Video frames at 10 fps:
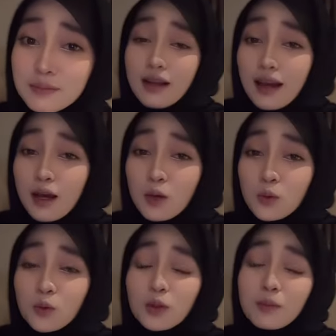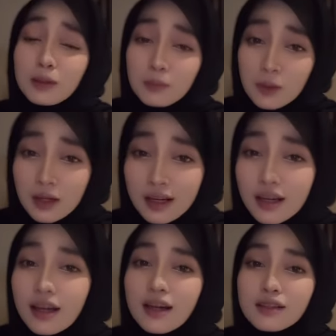nah untuk teman-teman
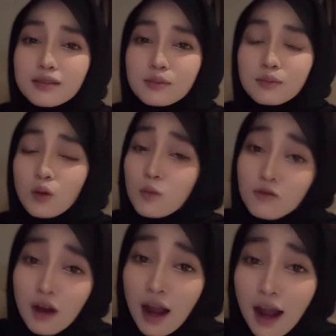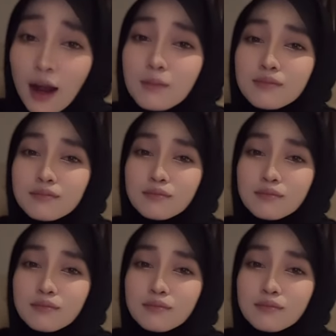yang belum paham